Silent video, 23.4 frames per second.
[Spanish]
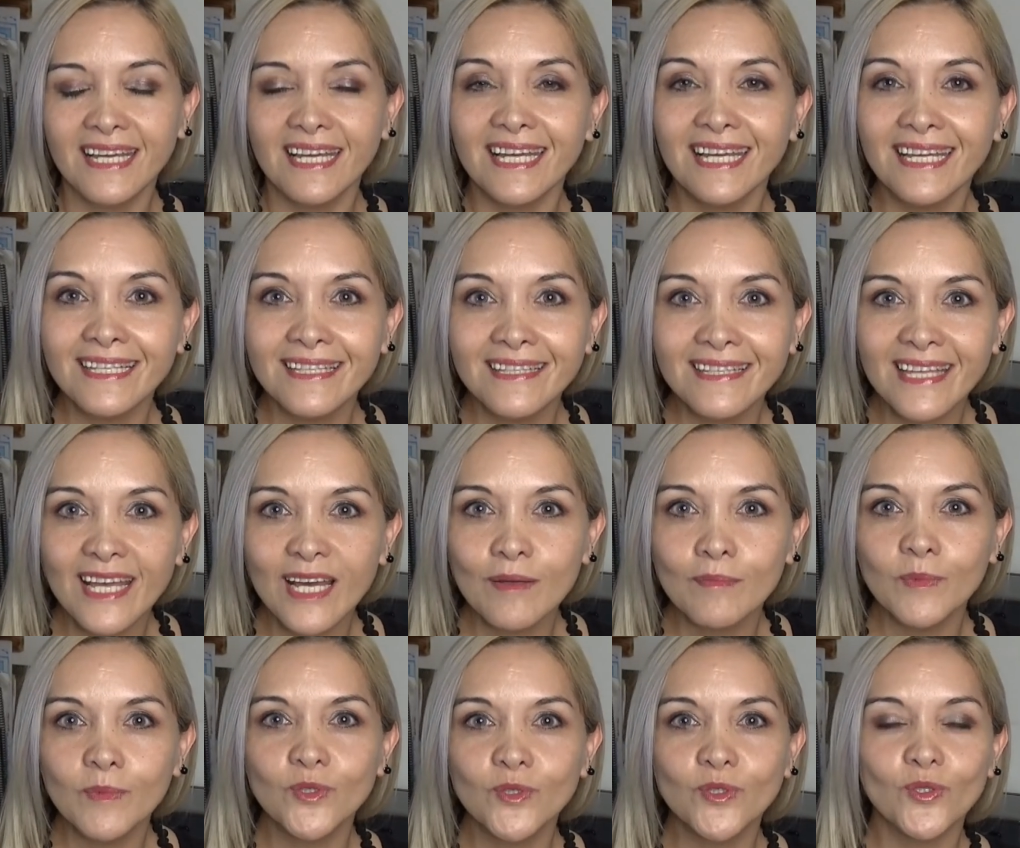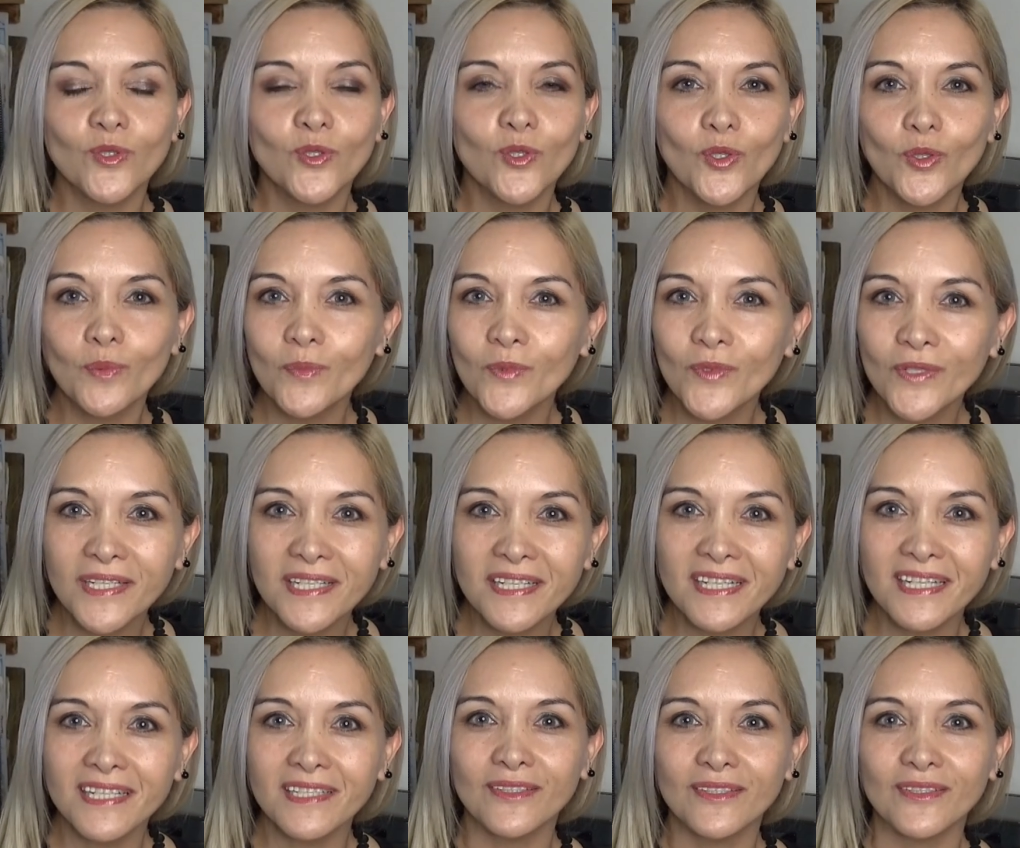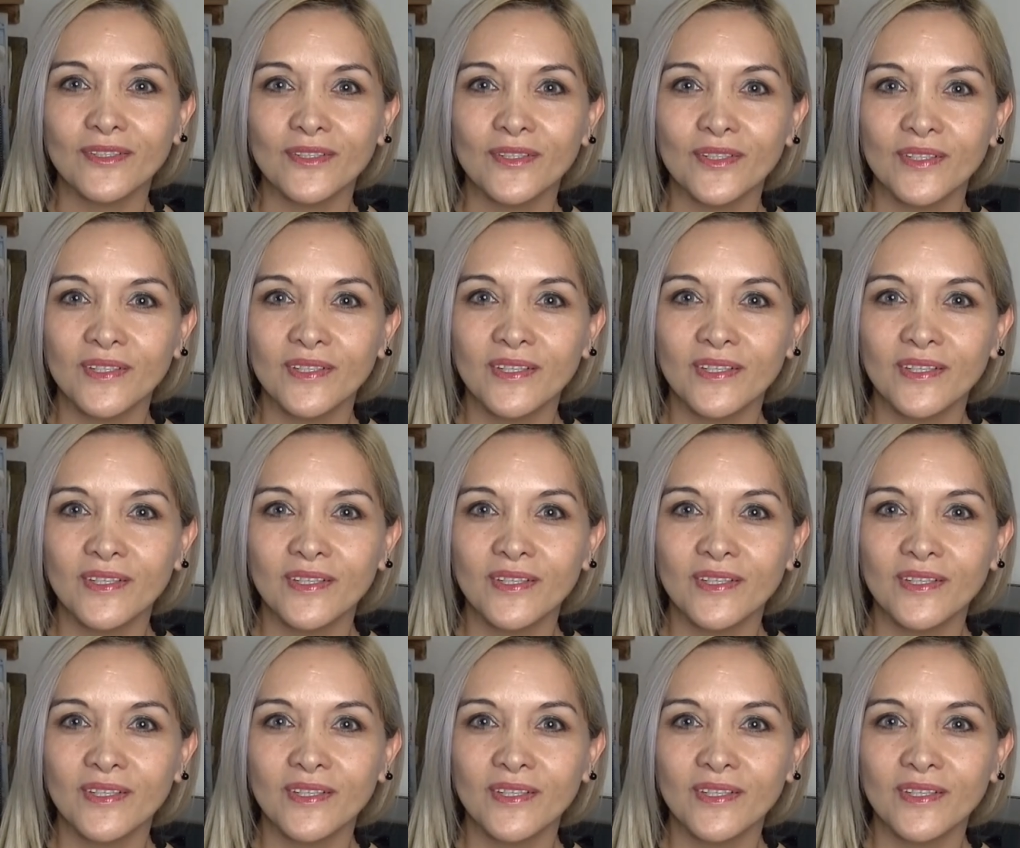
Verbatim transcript: estamos comunicando.